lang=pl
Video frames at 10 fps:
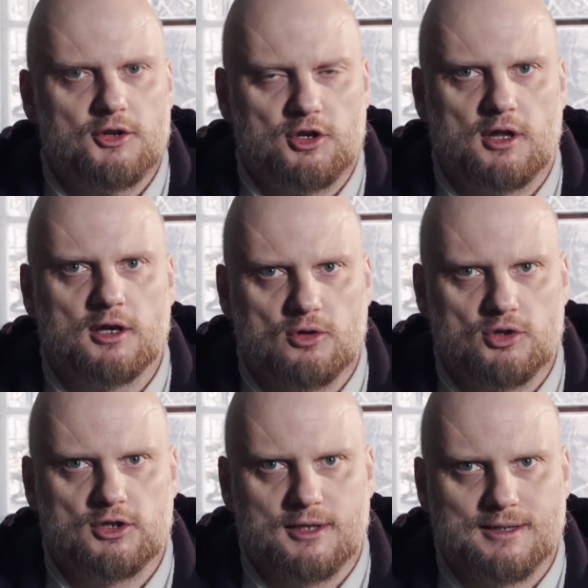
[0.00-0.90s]
że ten
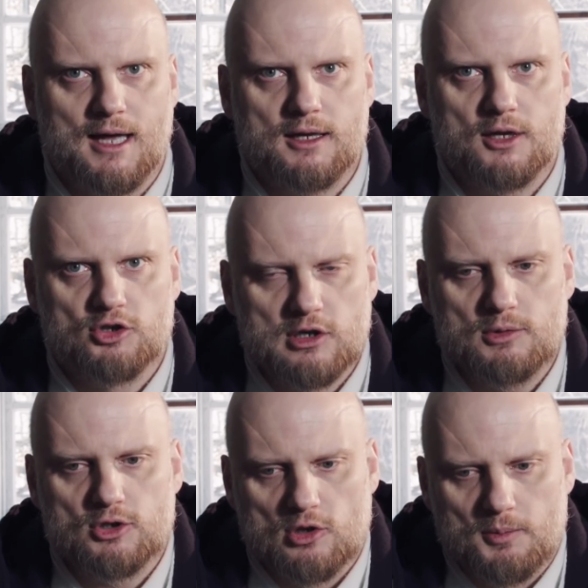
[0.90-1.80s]
ktoś się stanie
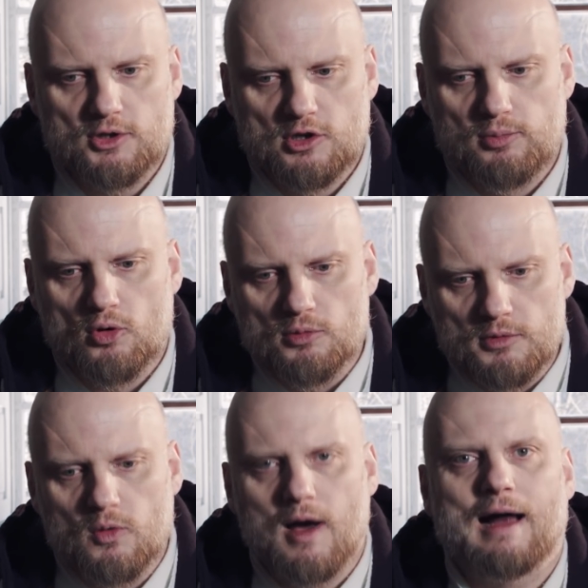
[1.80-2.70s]
czymś, co będzie Bogu
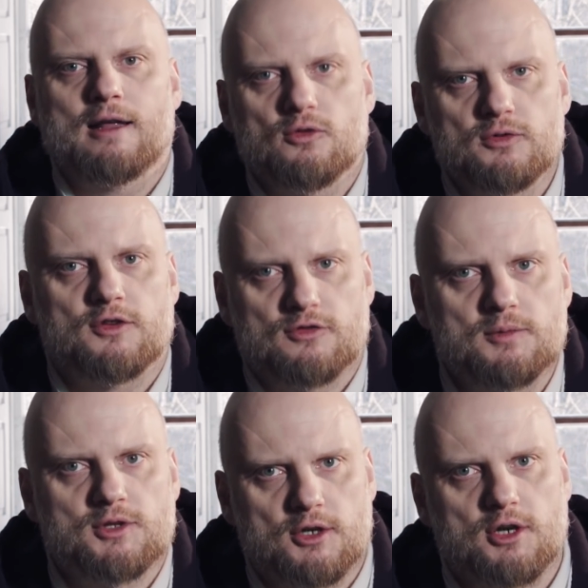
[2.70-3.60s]
miłe, ale również w
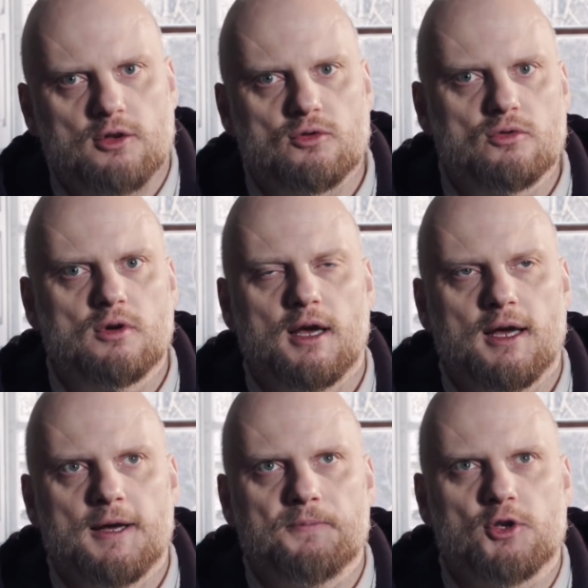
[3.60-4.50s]
tym znaczeniu,
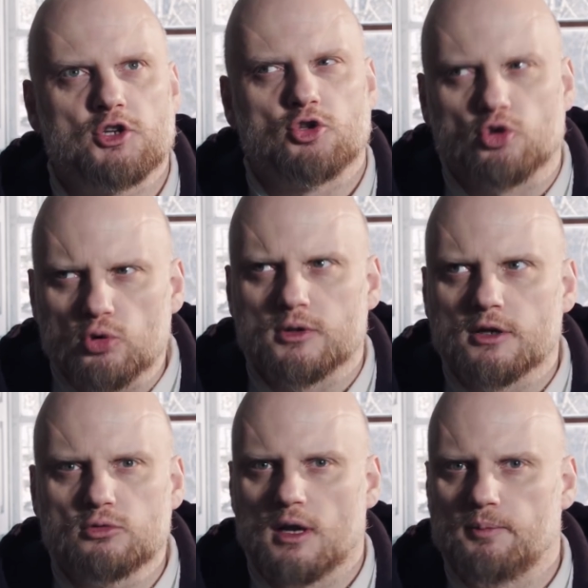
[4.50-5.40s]
że trudy,
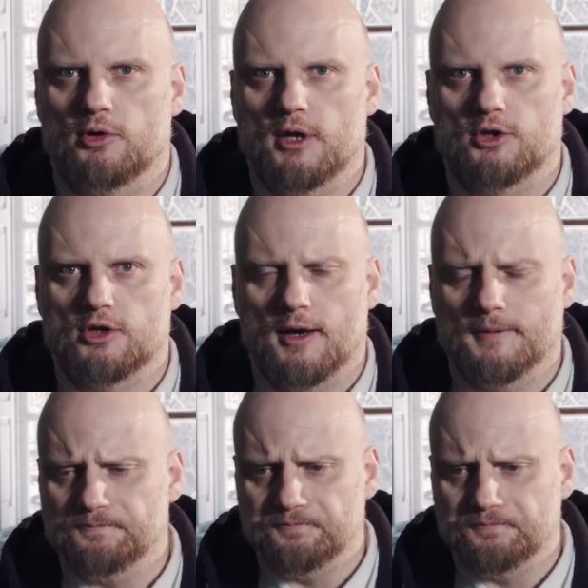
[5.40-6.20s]
które poniesie,